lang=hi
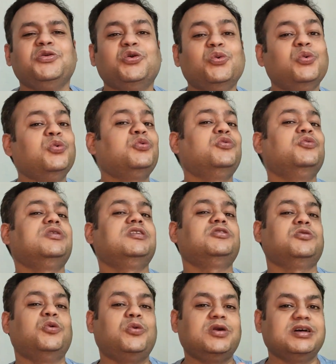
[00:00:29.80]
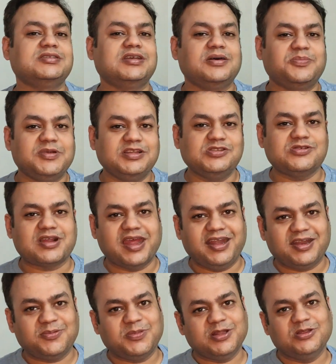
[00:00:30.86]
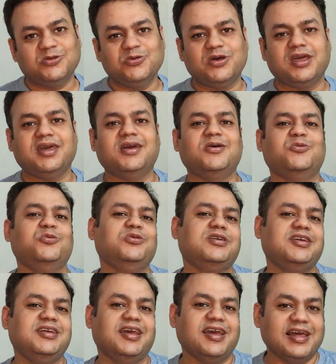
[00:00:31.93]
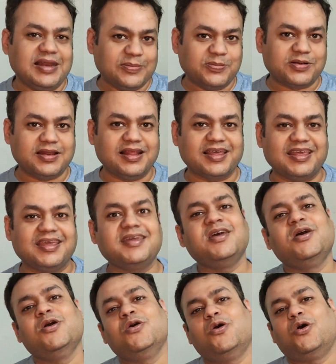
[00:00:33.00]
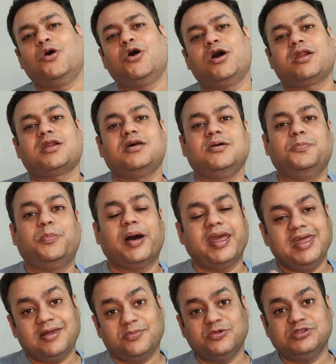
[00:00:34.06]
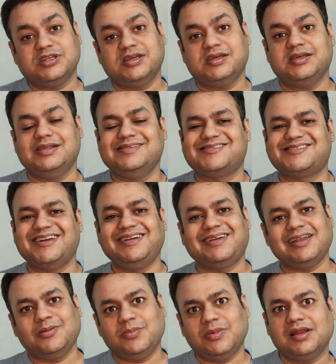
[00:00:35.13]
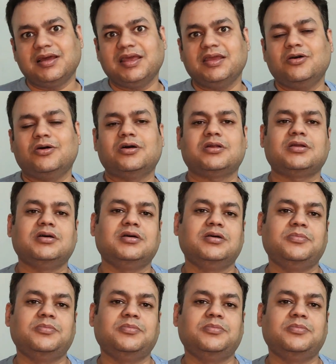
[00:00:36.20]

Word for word: क्यों क्योंकि थोड़ा सा अपने जो राइडर बंधु हैं उनकी हेल्प लगी और बाइक मुझे इंस्टेंटली मिल गई और